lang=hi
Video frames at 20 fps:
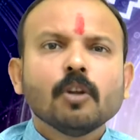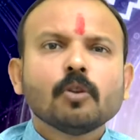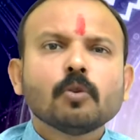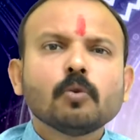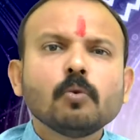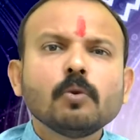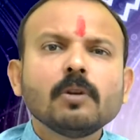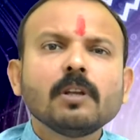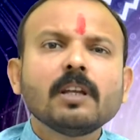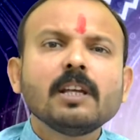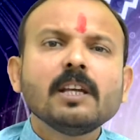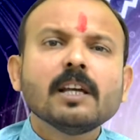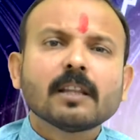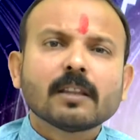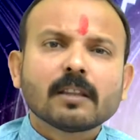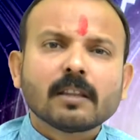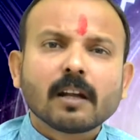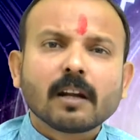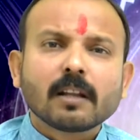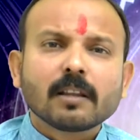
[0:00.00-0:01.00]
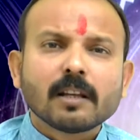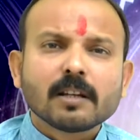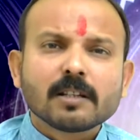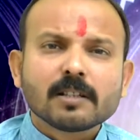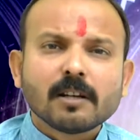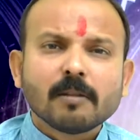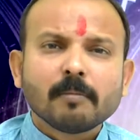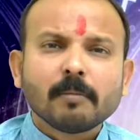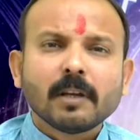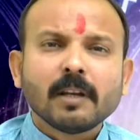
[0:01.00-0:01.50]
तो उनकी
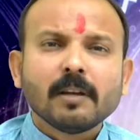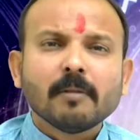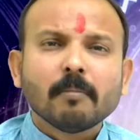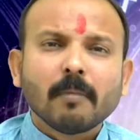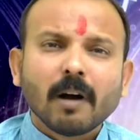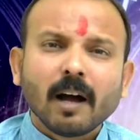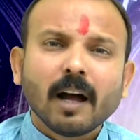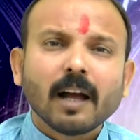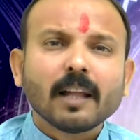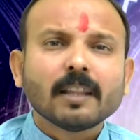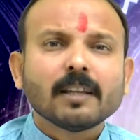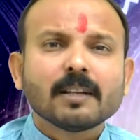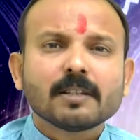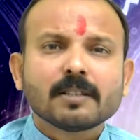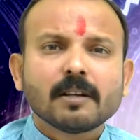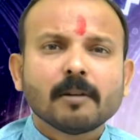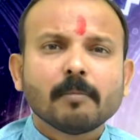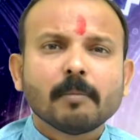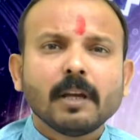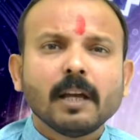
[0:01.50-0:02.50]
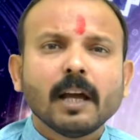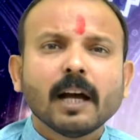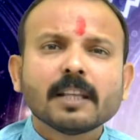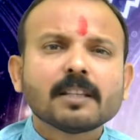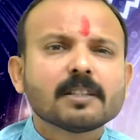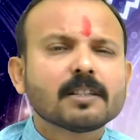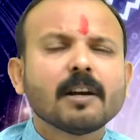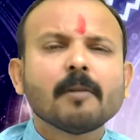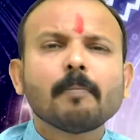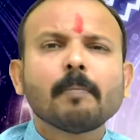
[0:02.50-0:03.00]
अंतरदशा में महादशा में
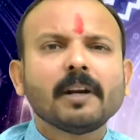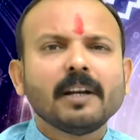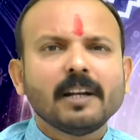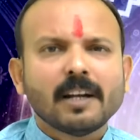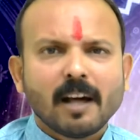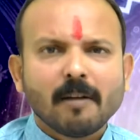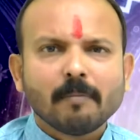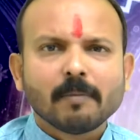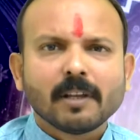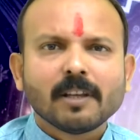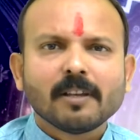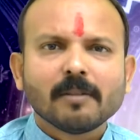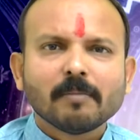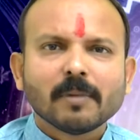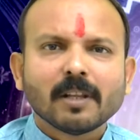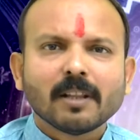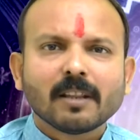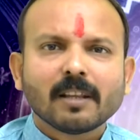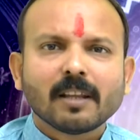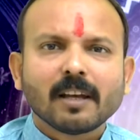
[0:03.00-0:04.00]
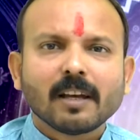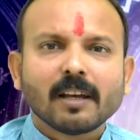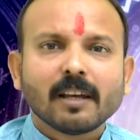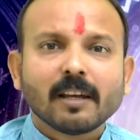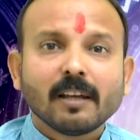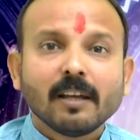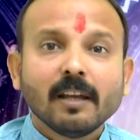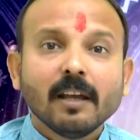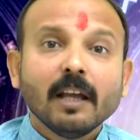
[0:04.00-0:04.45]
अच्छा परिणाम नहीं मिलता है